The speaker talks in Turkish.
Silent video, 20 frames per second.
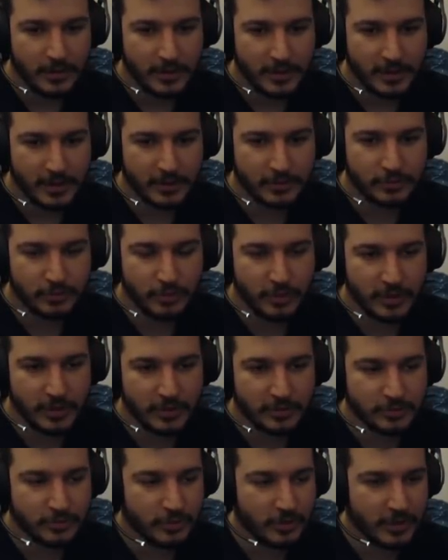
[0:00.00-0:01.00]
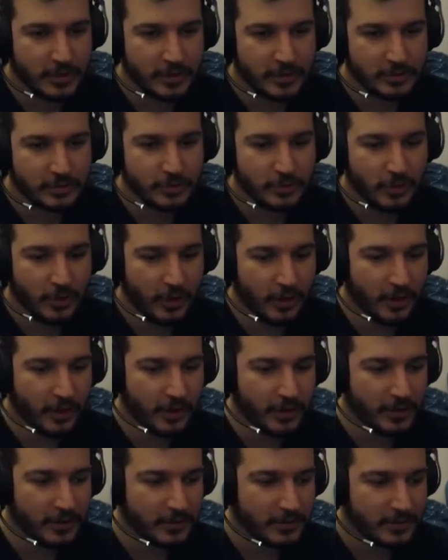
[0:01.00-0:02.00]
Yazıyor yazıyor
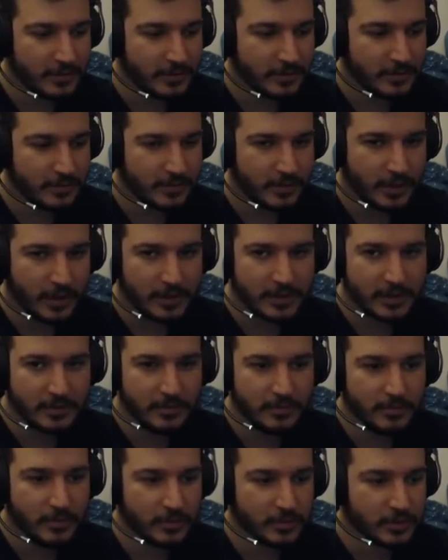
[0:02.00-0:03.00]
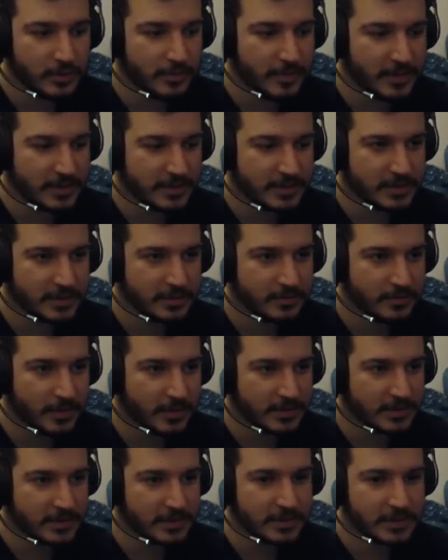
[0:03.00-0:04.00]
yazıyor. Adamım orada master
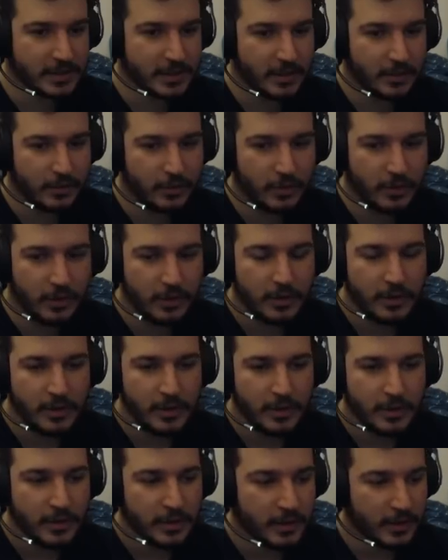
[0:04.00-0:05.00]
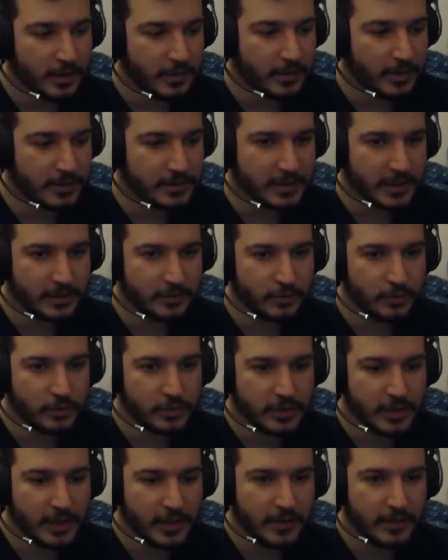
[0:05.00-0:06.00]
master da geliyor. Aa, Dario
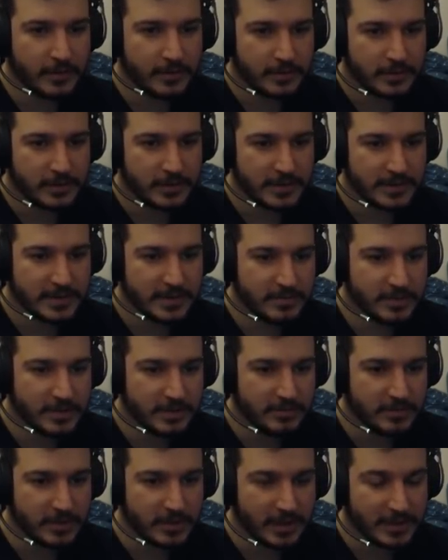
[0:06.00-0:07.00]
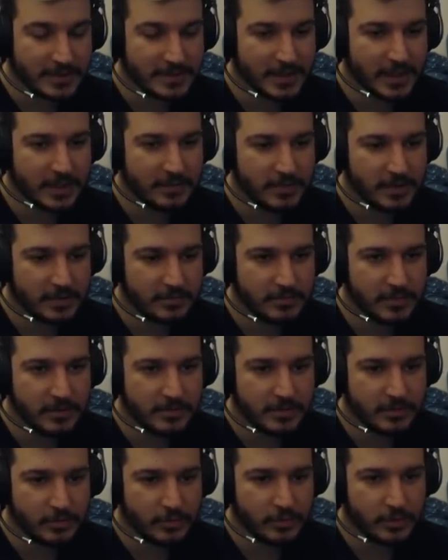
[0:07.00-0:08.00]
orada. Kesebilir miyik? Hasar mı
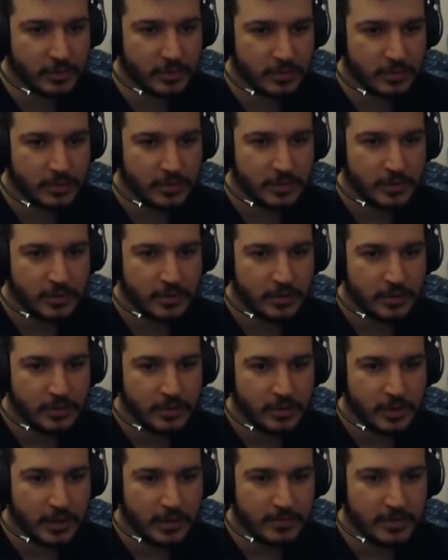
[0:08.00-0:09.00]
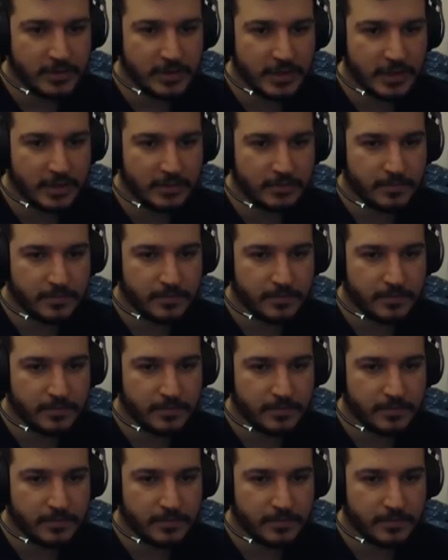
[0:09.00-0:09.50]
yetmeyebilir onu. Emin değilim.